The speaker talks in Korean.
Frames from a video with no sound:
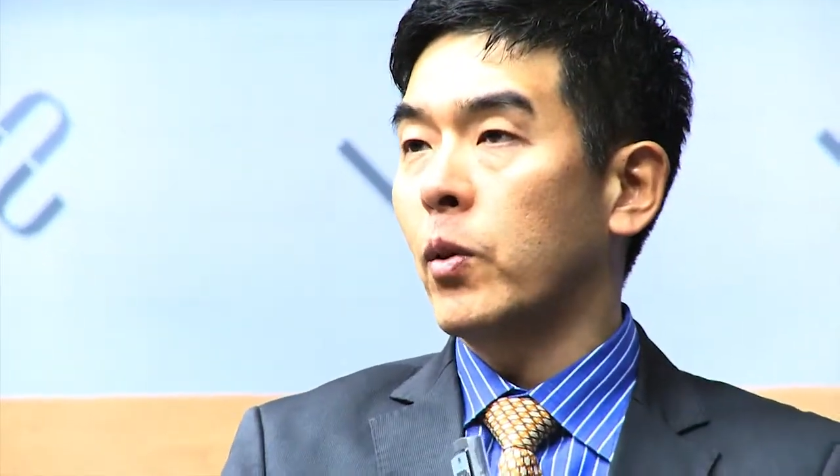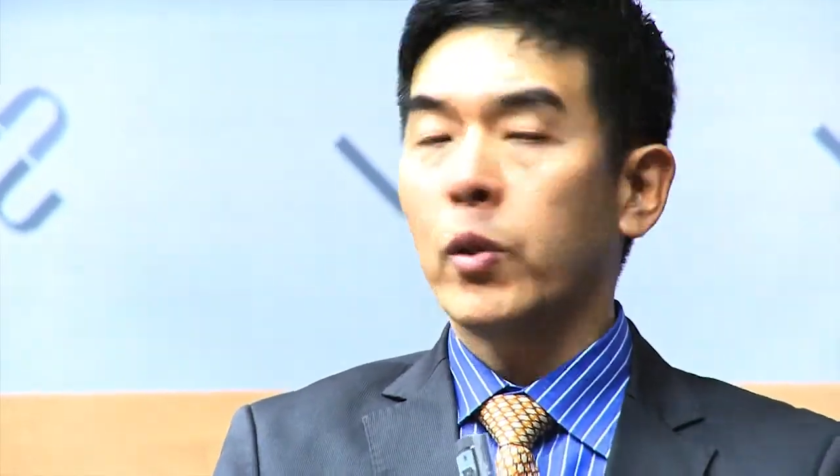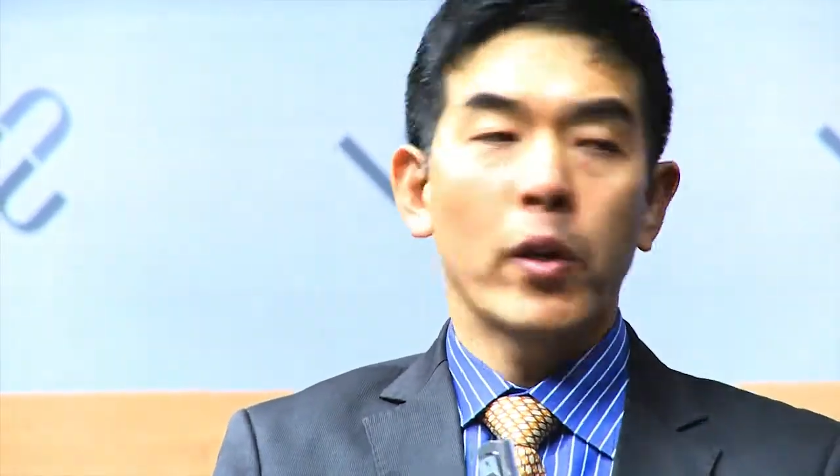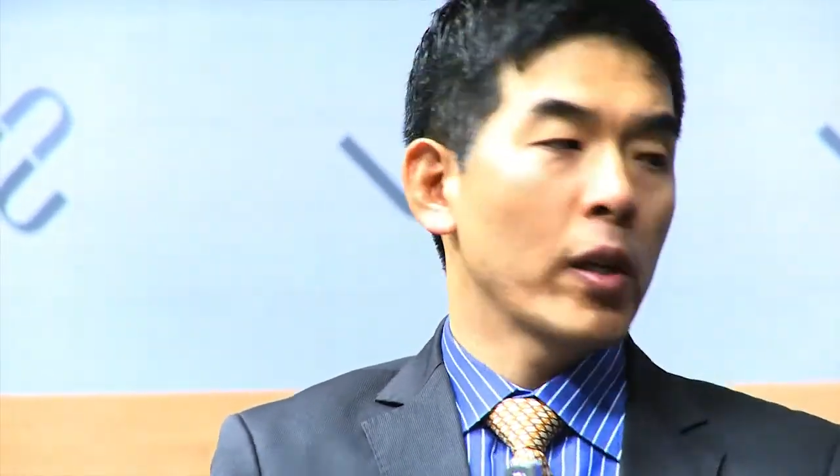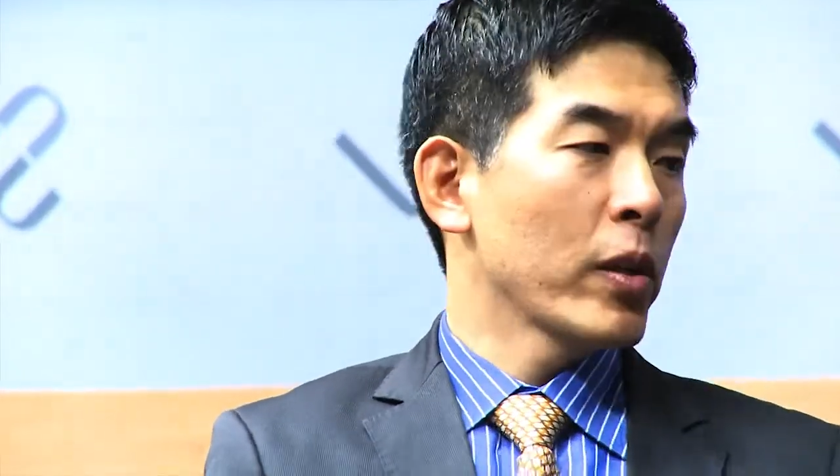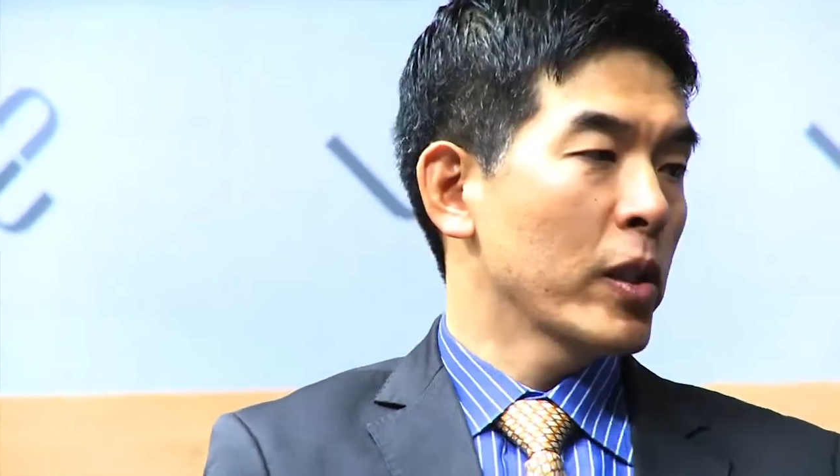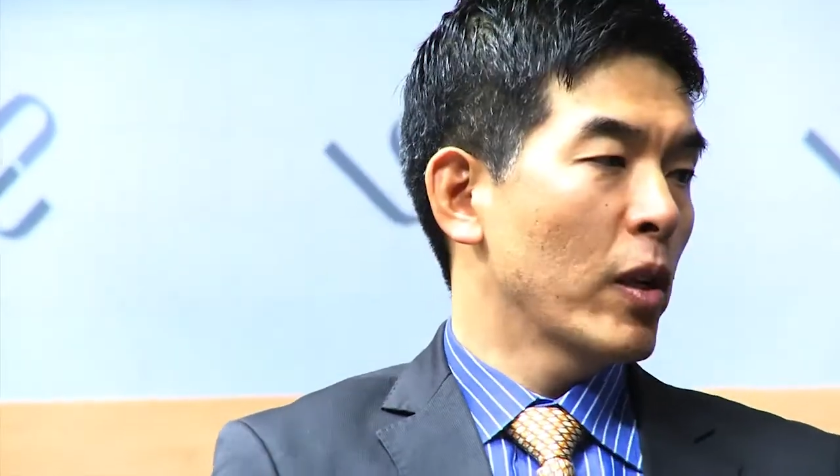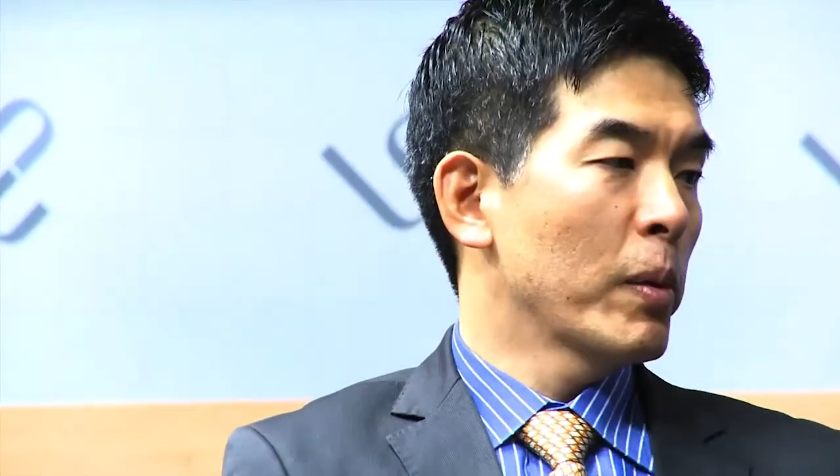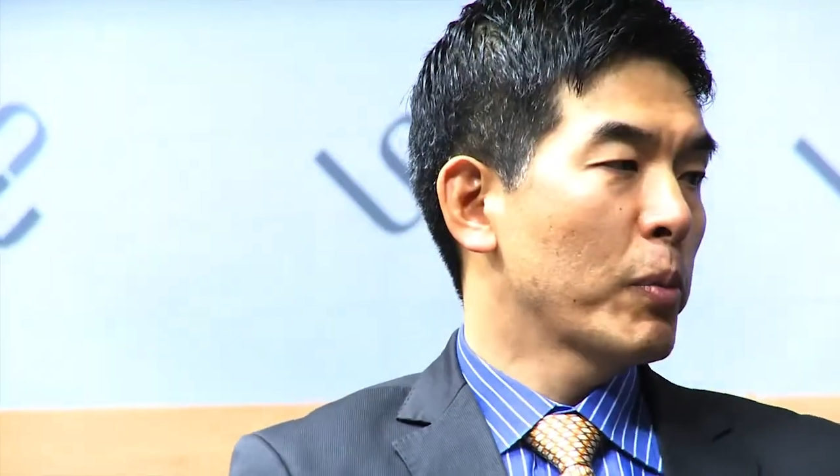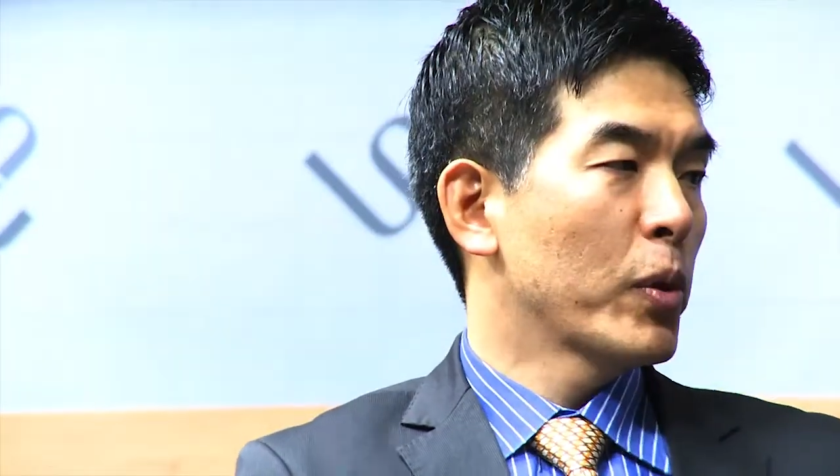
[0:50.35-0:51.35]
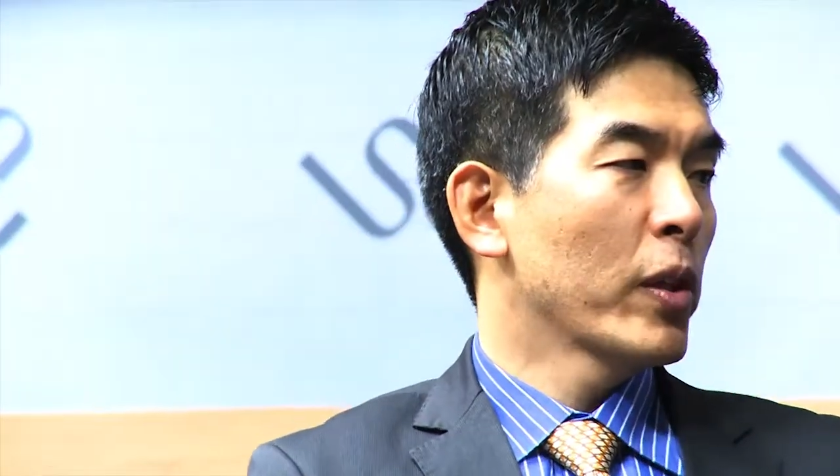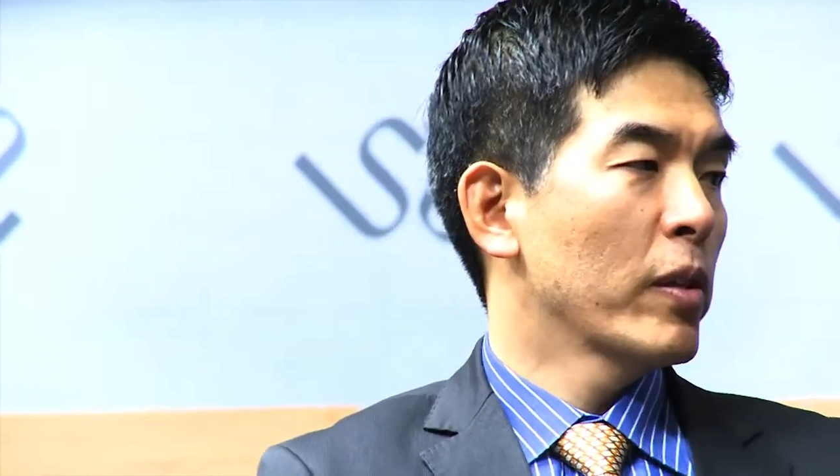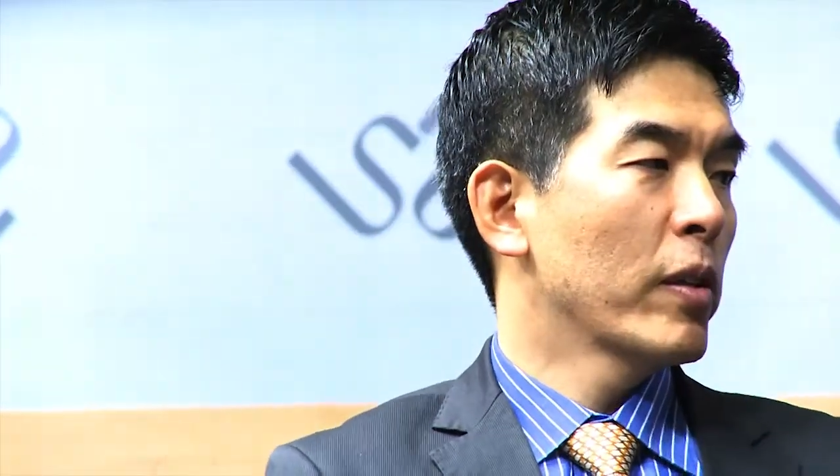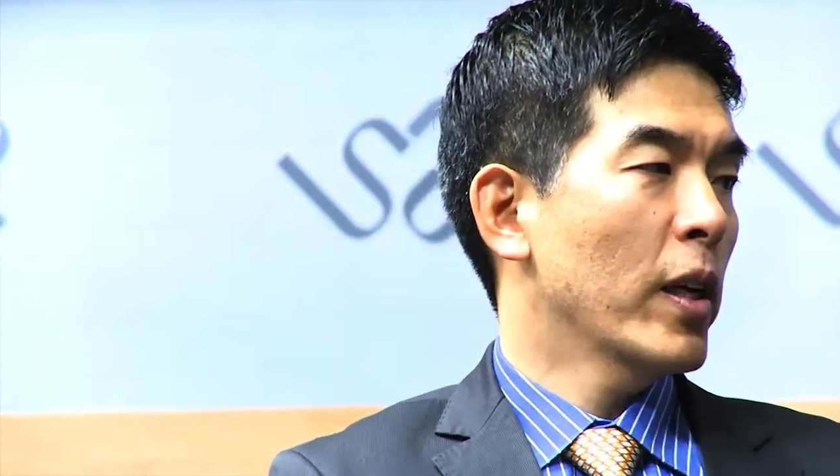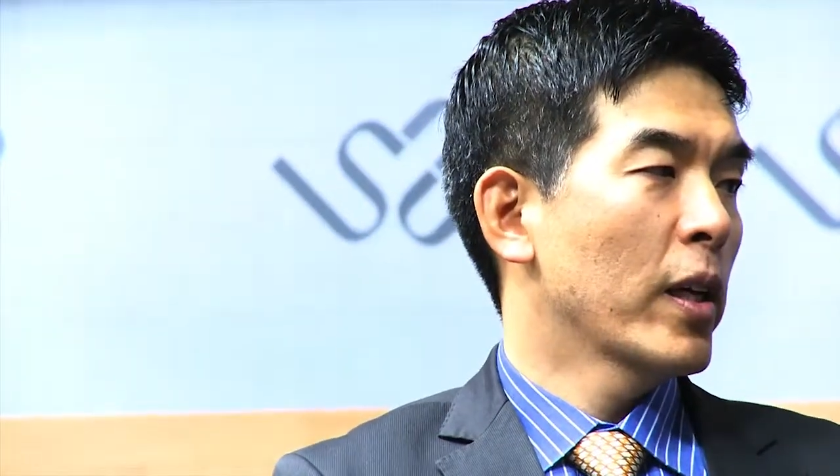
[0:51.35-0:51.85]
저희가 여기 실험이 붙어
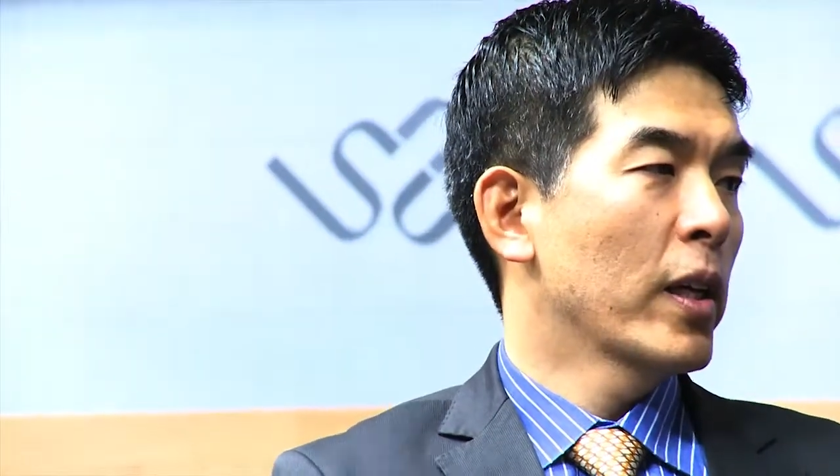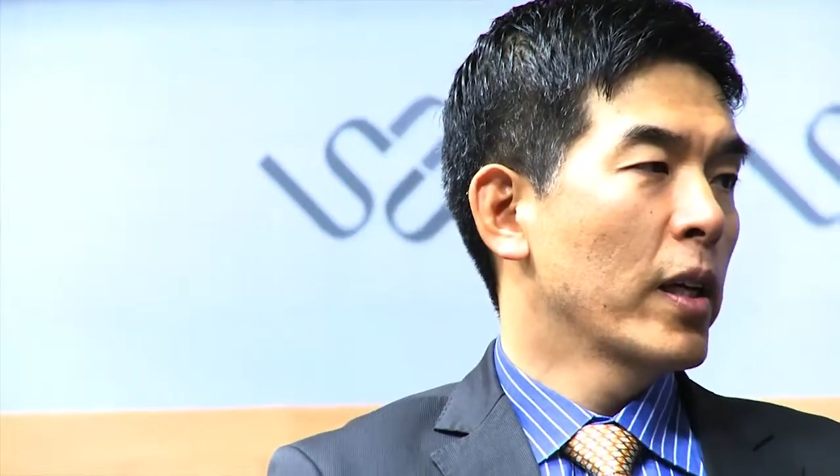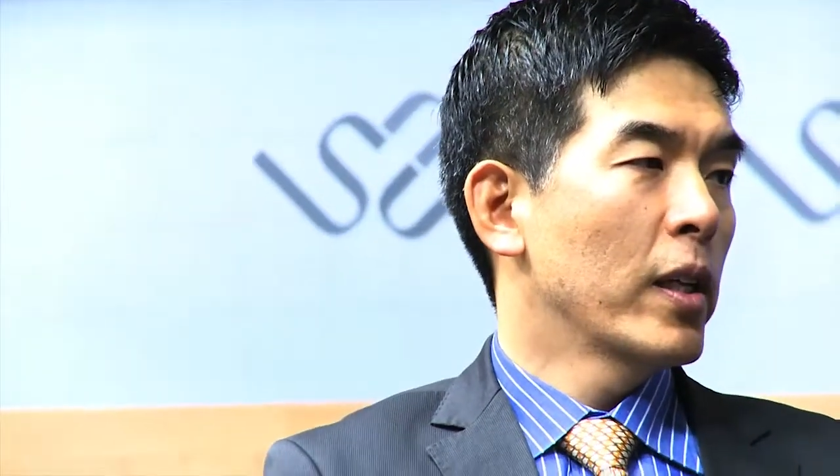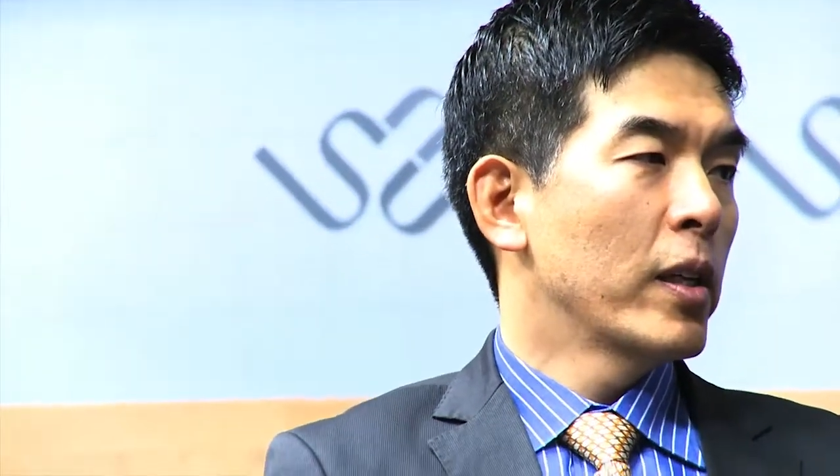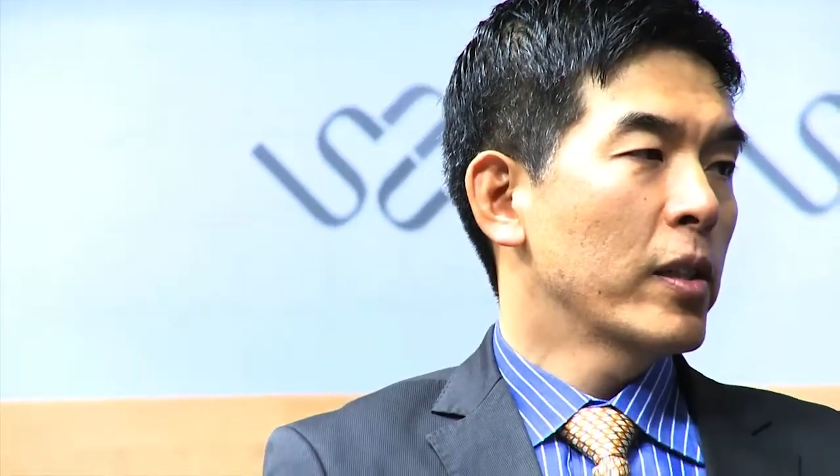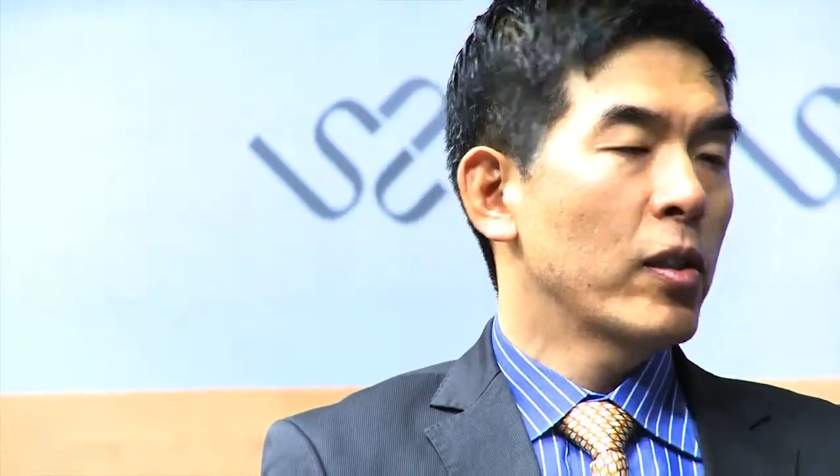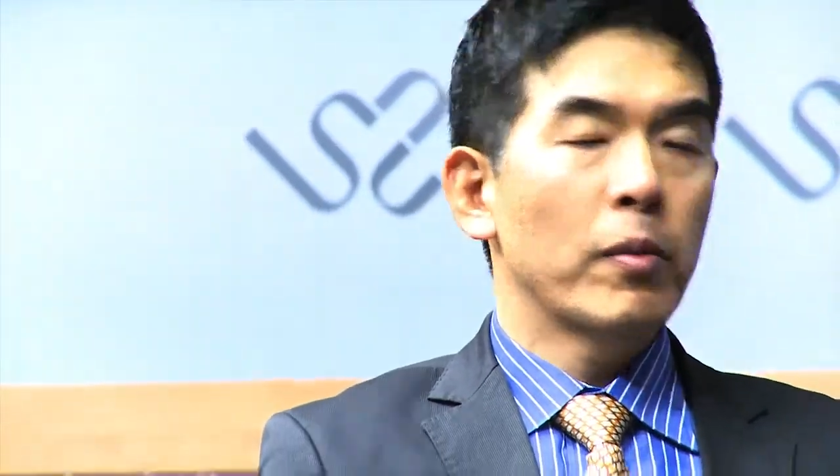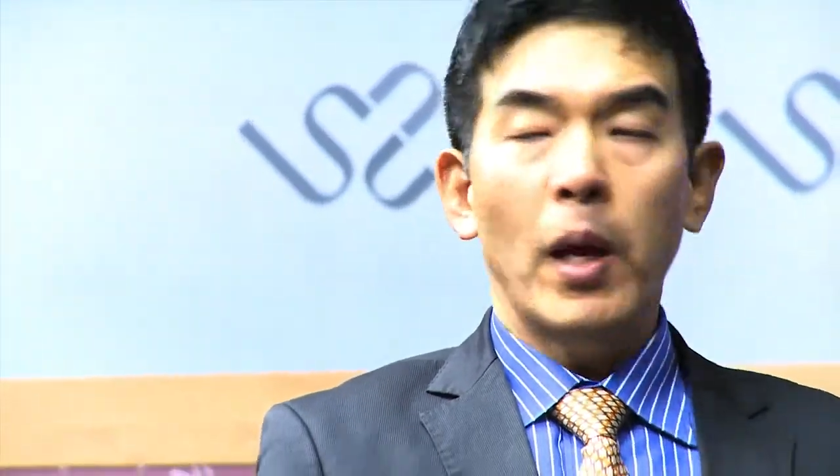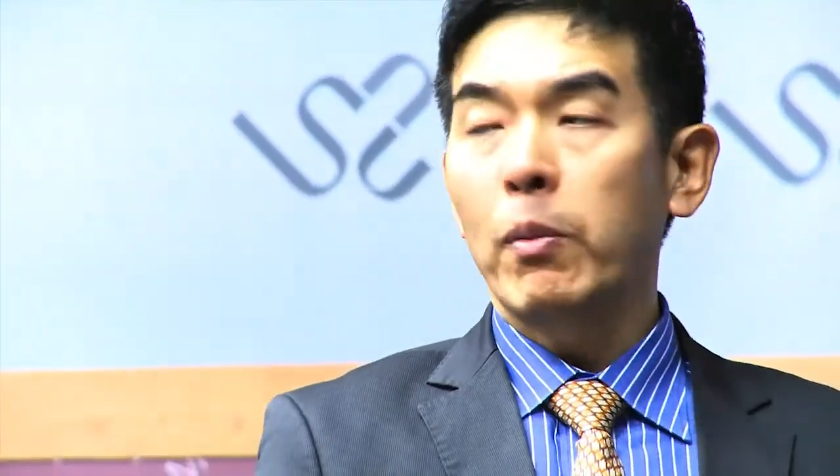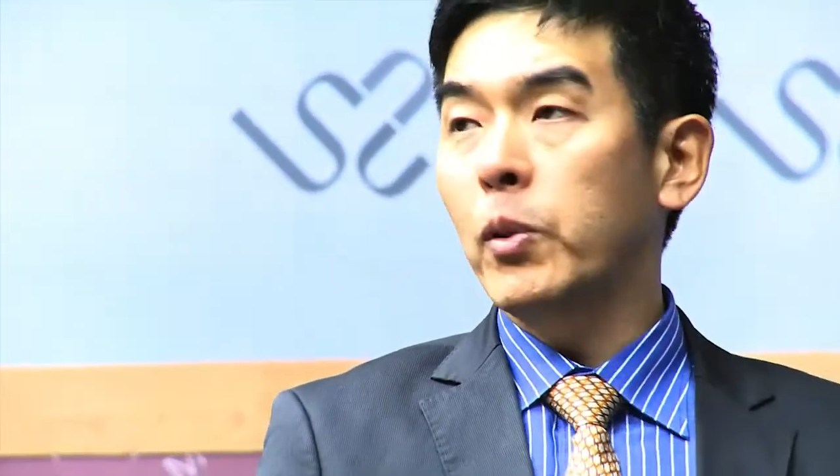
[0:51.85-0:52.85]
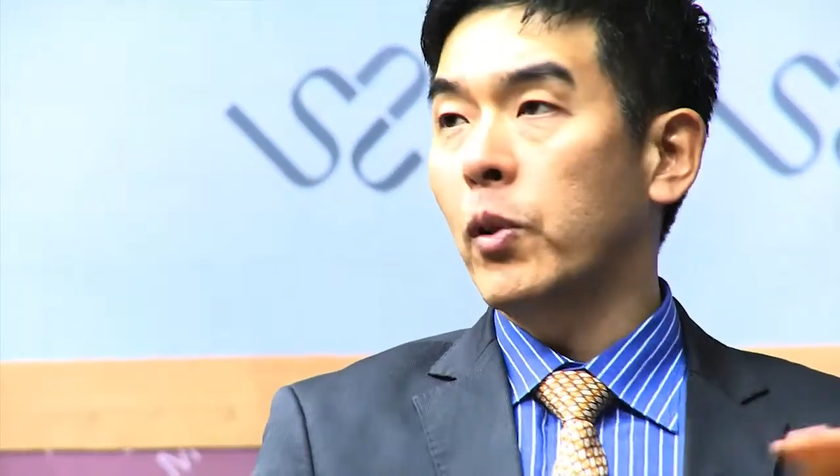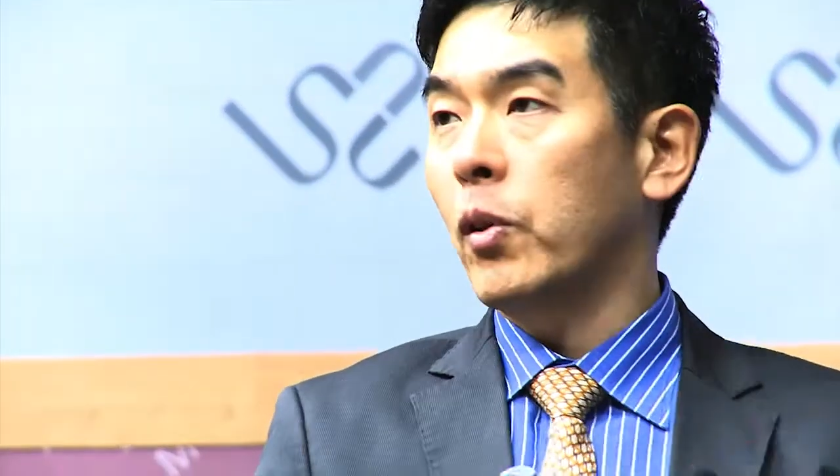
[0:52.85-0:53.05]
있는데 실험을 해본 적이